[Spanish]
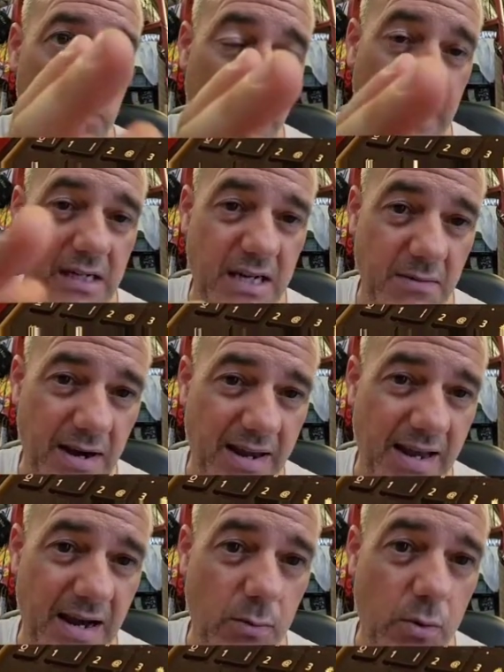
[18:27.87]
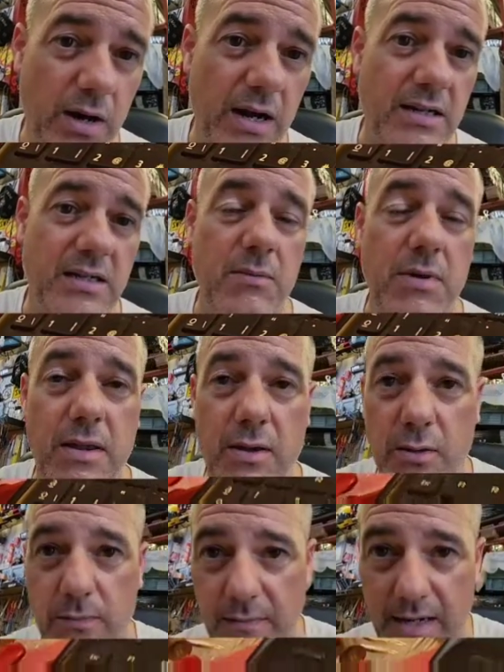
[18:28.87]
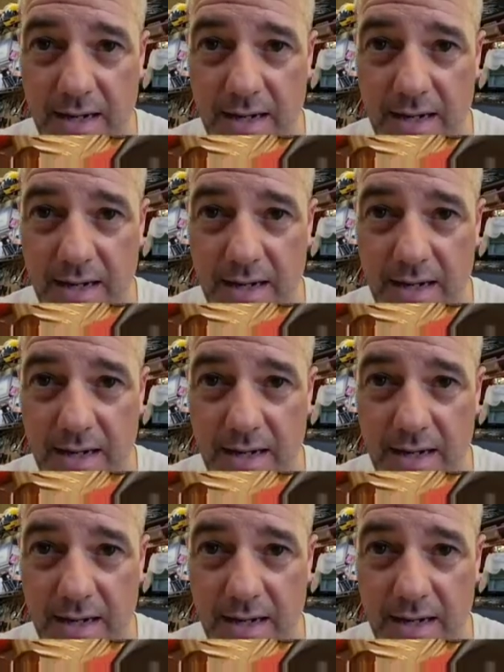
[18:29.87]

pues que se vaya a buscar ese vídeo